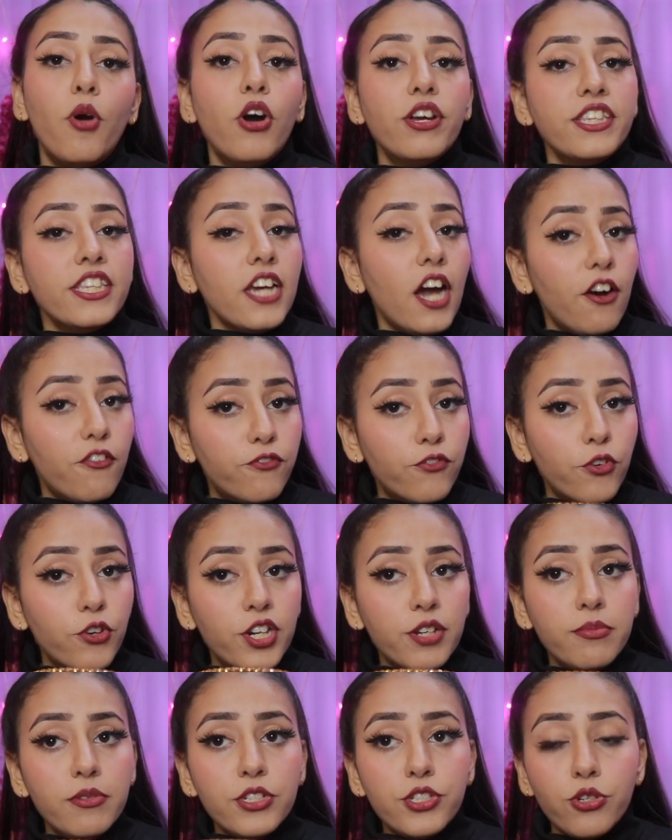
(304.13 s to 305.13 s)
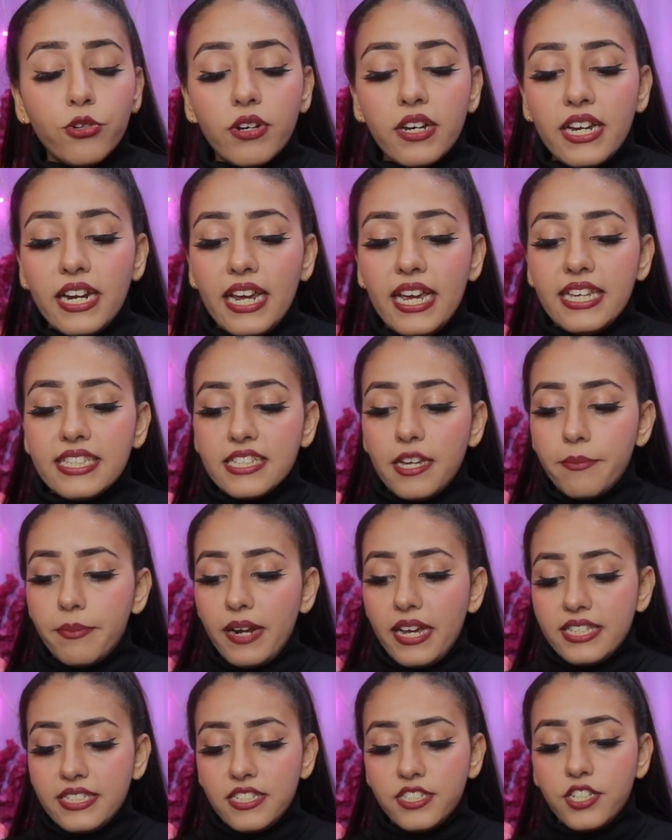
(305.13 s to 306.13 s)
बहुत ही अफोर्डेबल चोकर है इसका
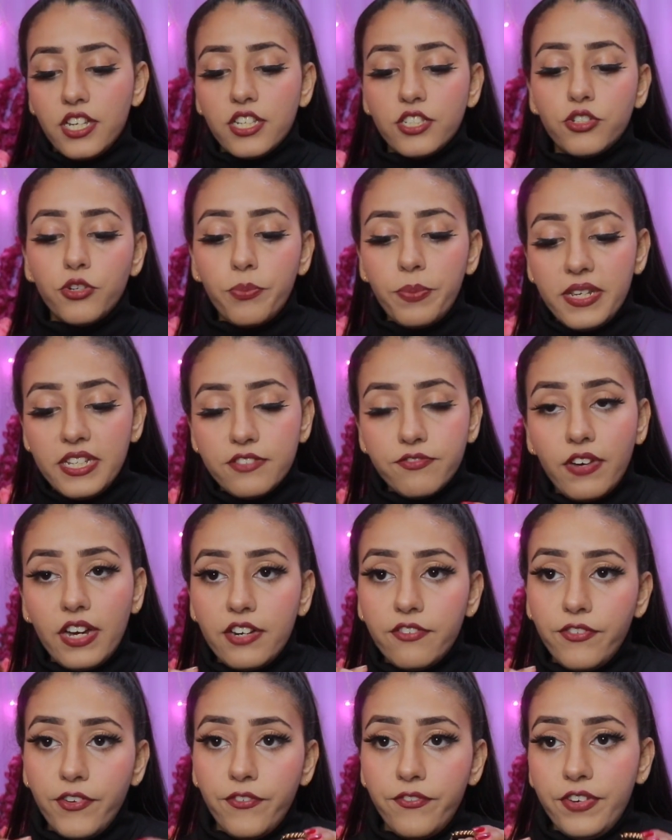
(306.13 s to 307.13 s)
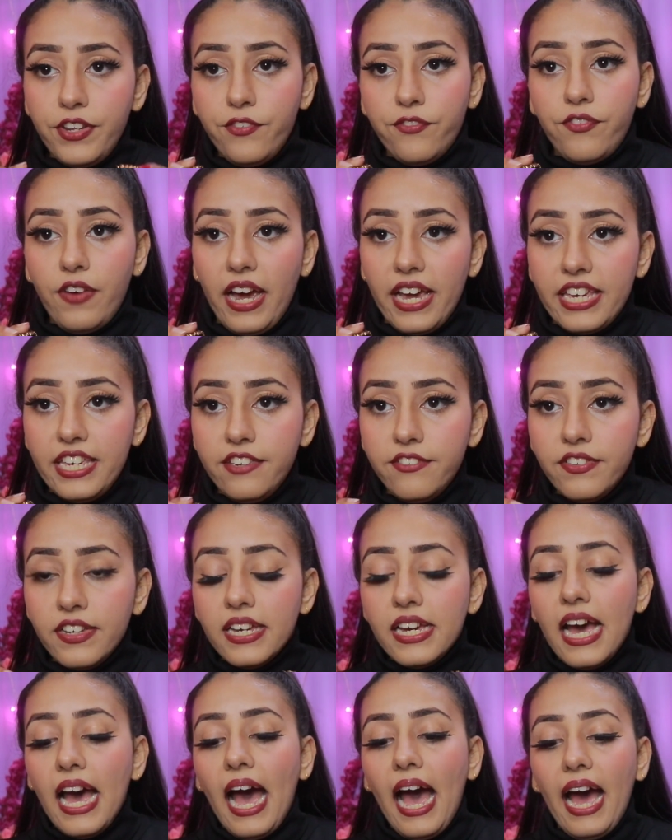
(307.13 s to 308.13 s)
प्राइस है जस्ट रुपीज़ वन फिफ्टी फाइव
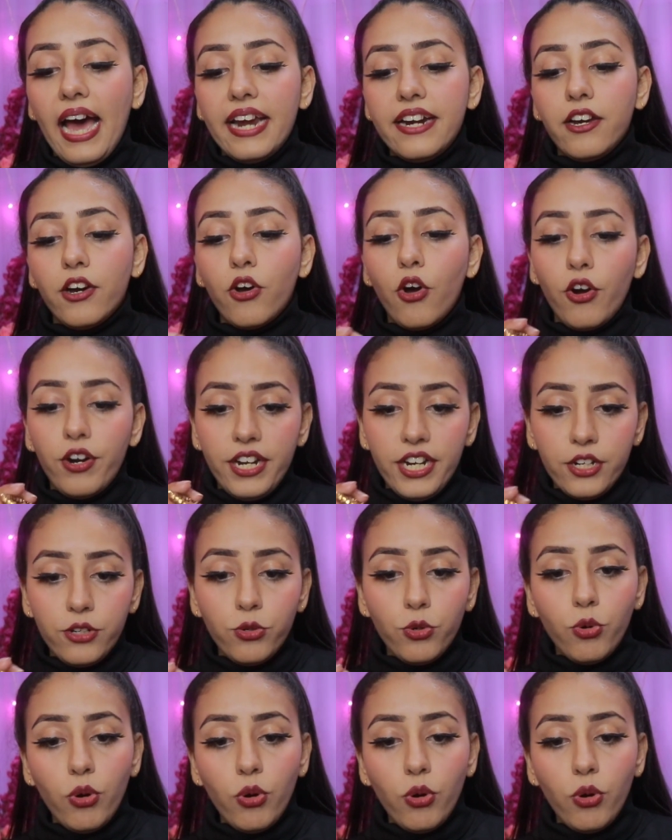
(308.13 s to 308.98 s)
एंड अकॉर्डिंग टू